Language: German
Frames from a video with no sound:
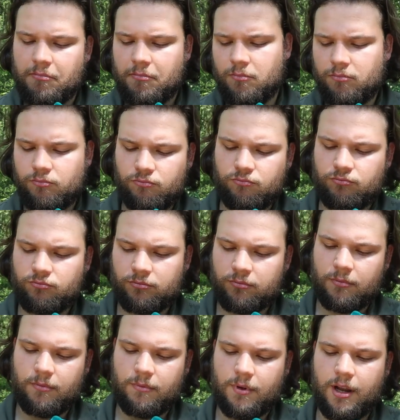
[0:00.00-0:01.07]
Hm.
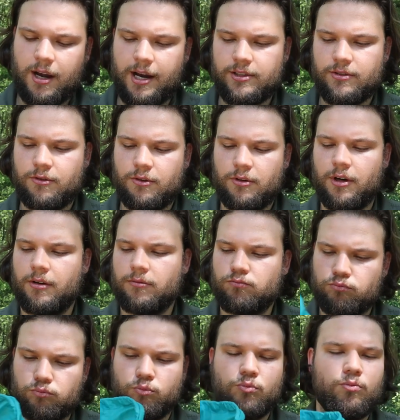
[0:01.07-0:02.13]
Also äh,
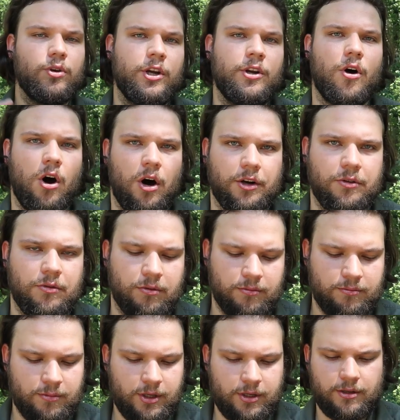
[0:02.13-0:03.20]
in Ordnung,
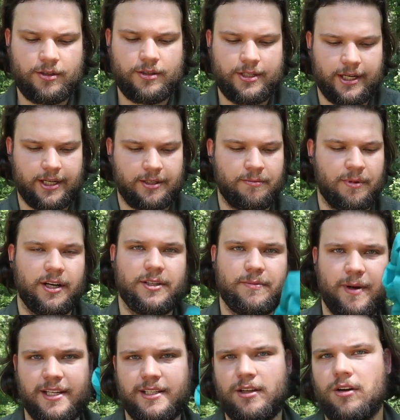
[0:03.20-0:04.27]
ne? sag ich mal. Es
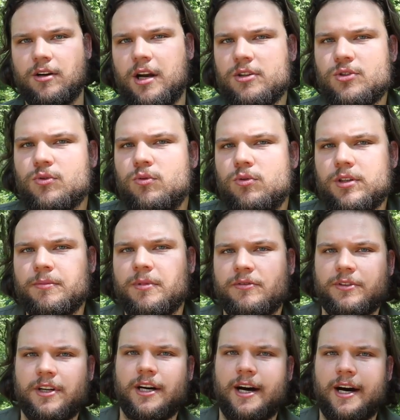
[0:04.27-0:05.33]
passt auch ganz gut
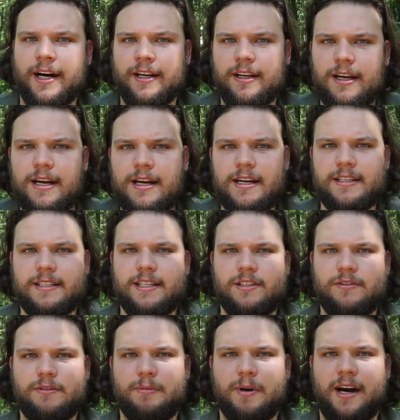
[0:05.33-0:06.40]
immer wieder rein. Ist nicht
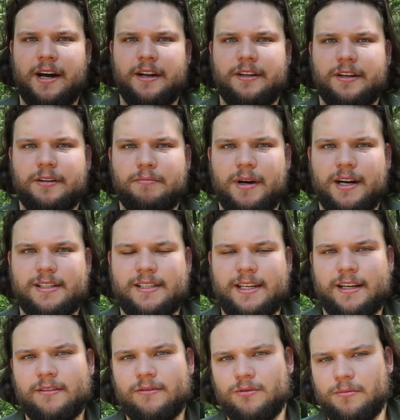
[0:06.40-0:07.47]
so wie bei anderen
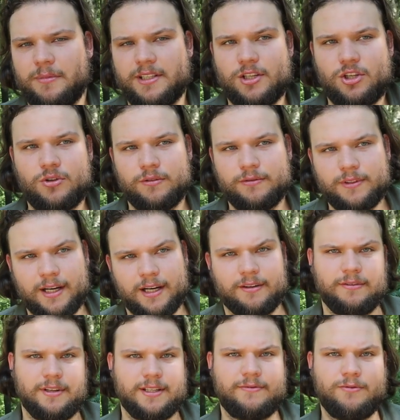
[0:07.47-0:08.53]
Packsäcken, wo man sich schon
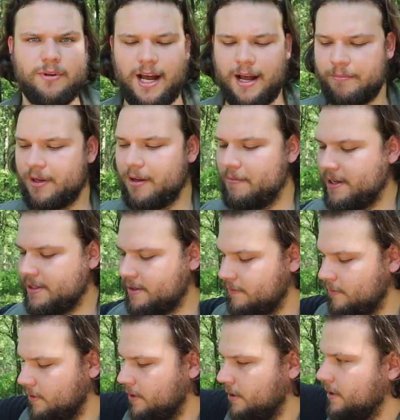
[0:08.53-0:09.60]
fragt, wie das wohl
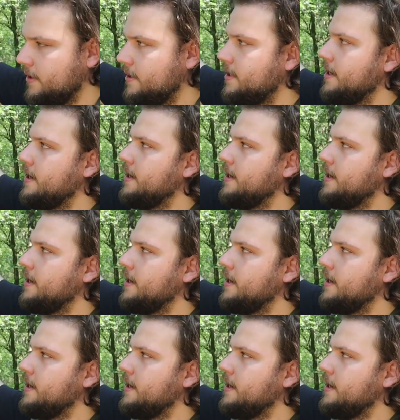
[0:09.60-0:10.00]
abgemessen worden ist.